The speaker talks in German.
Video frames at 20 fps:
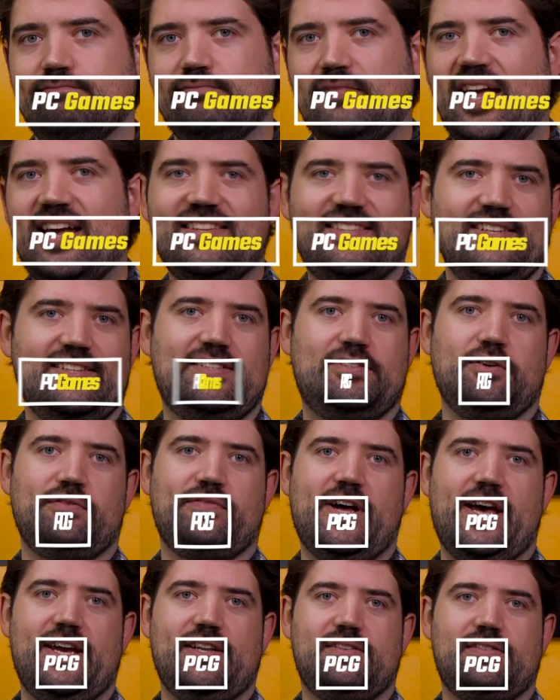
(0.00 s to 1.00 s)
Es ist
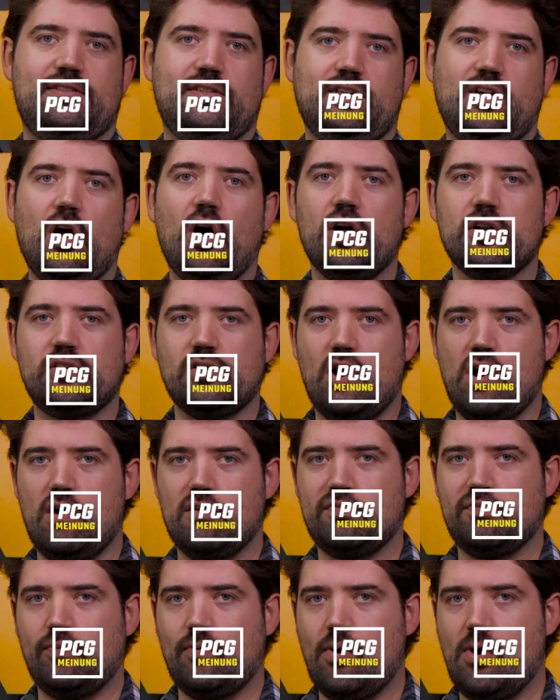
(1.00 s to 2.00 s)
soweit. God
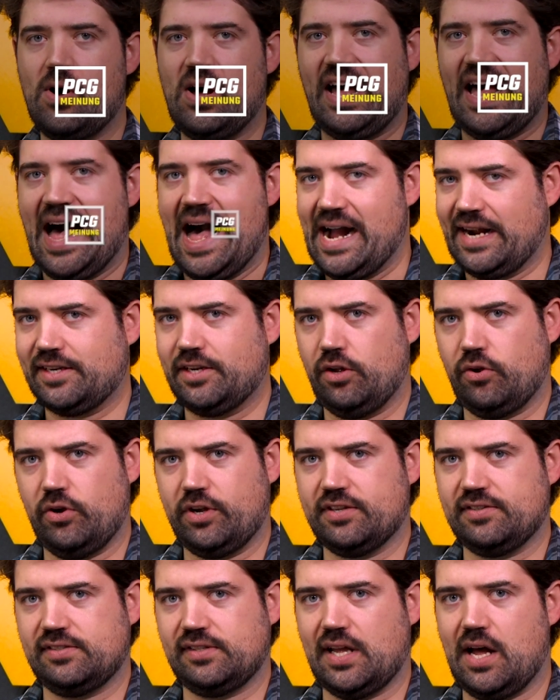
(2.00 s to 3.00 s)
of War
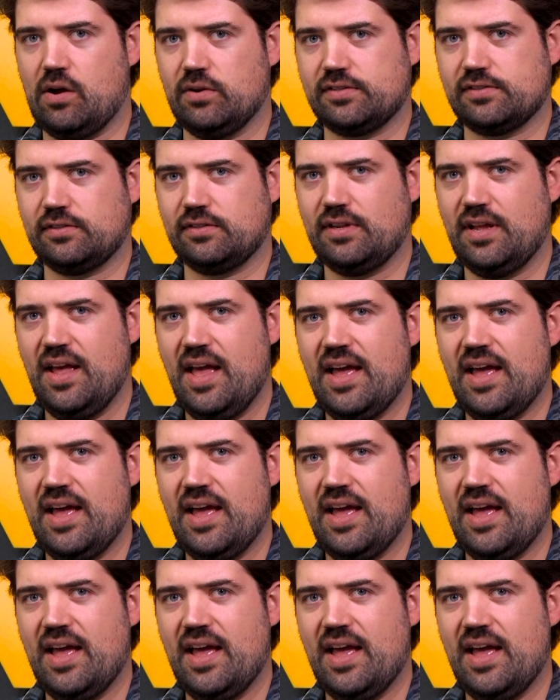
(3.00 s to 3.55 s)
Ragnarök ist draußen.